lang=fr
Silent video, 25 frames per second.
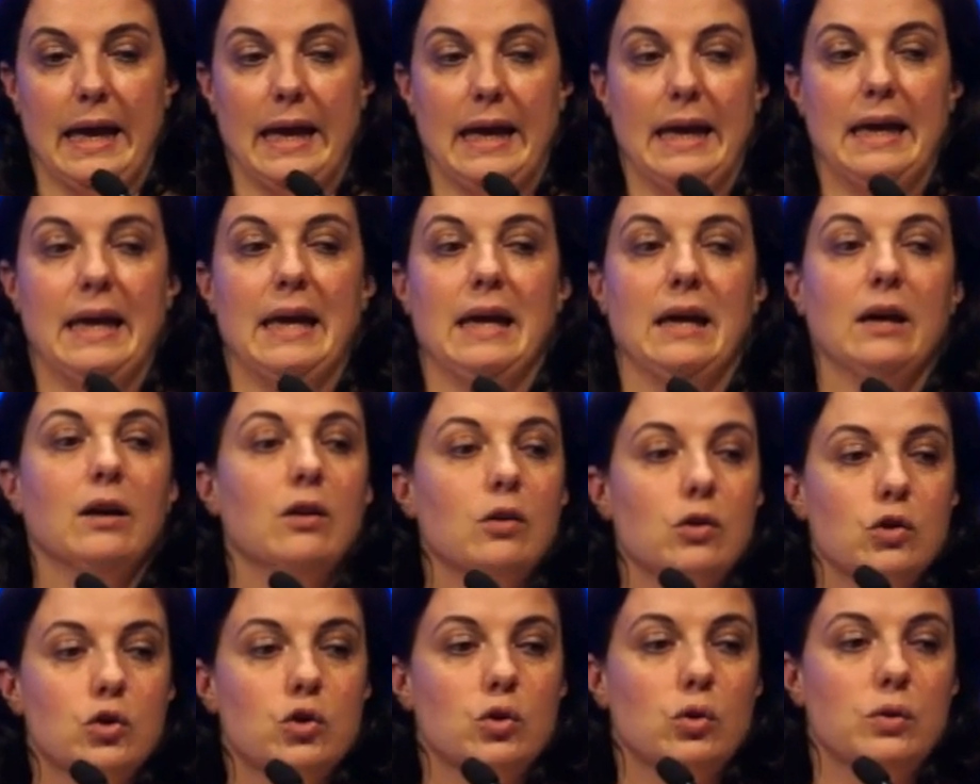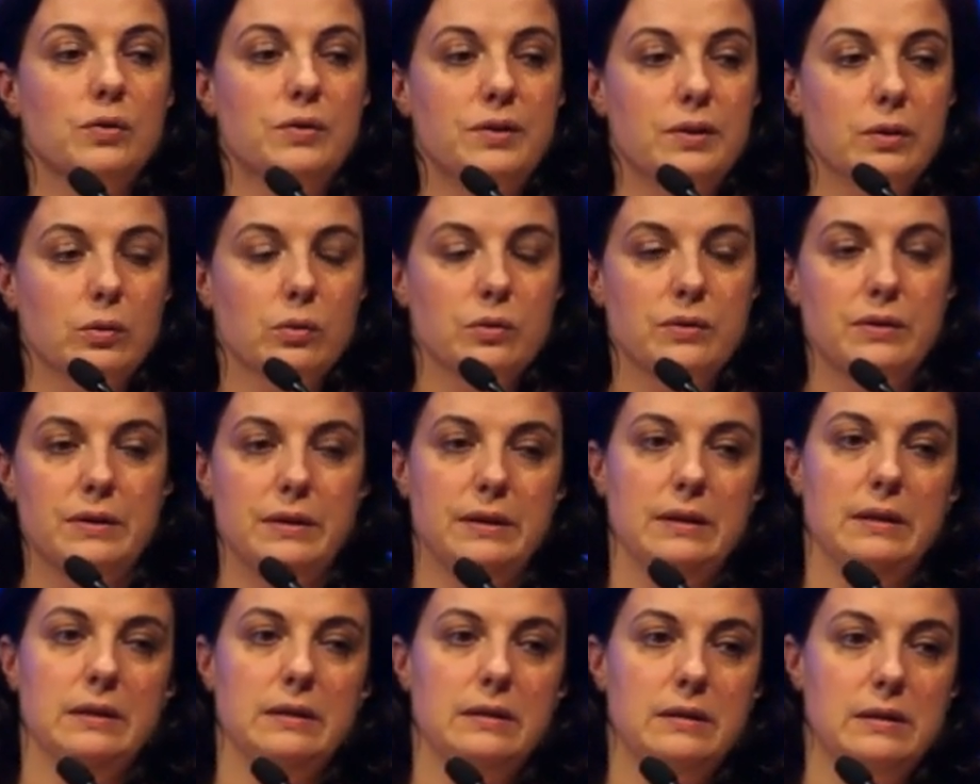Et je le dis
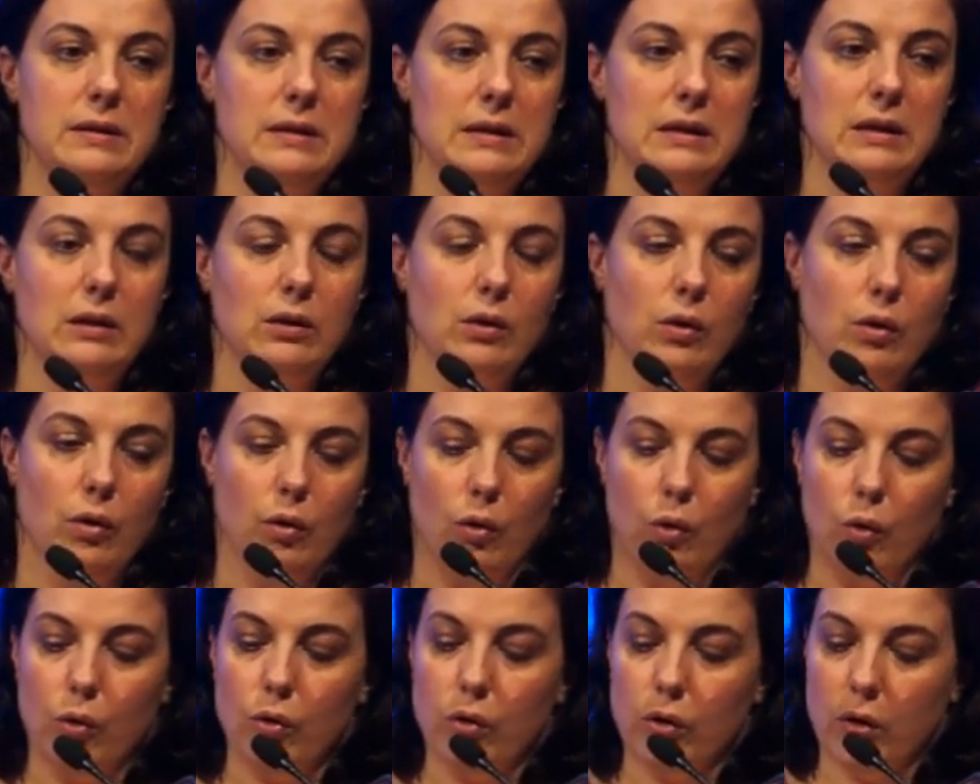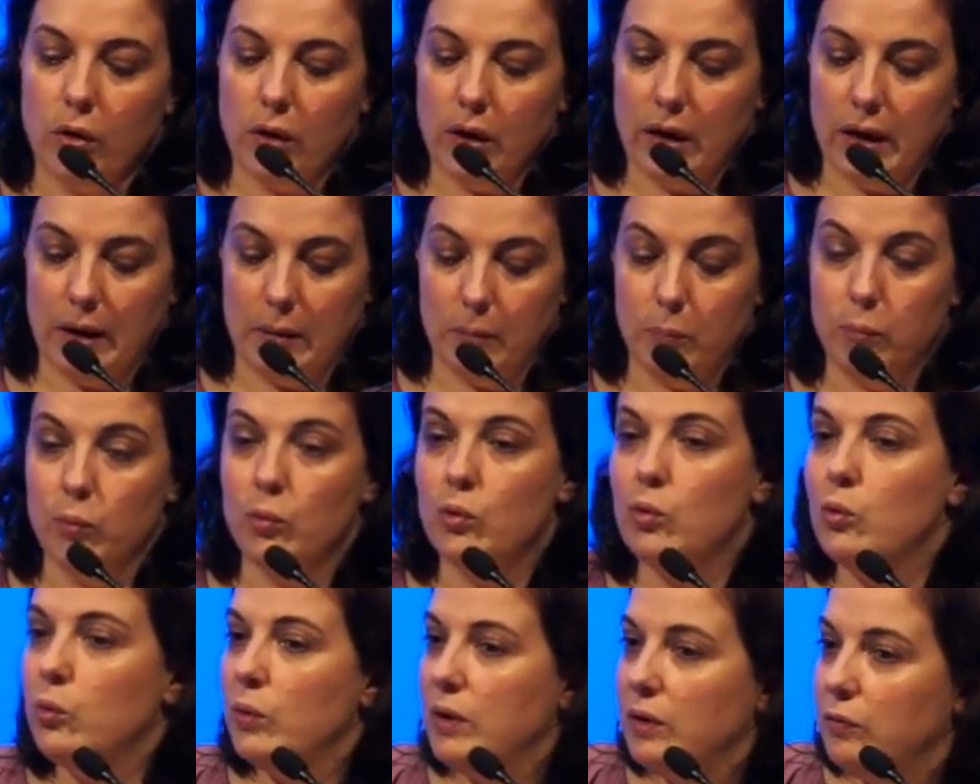aussi ici, Aurore a
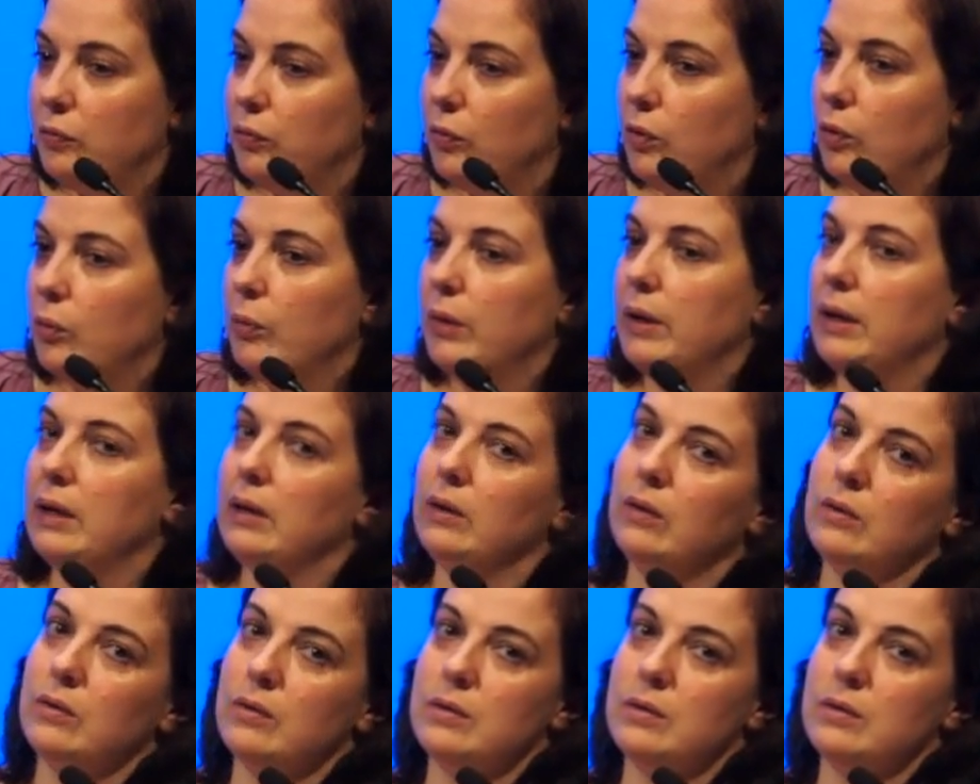beaucoup évolué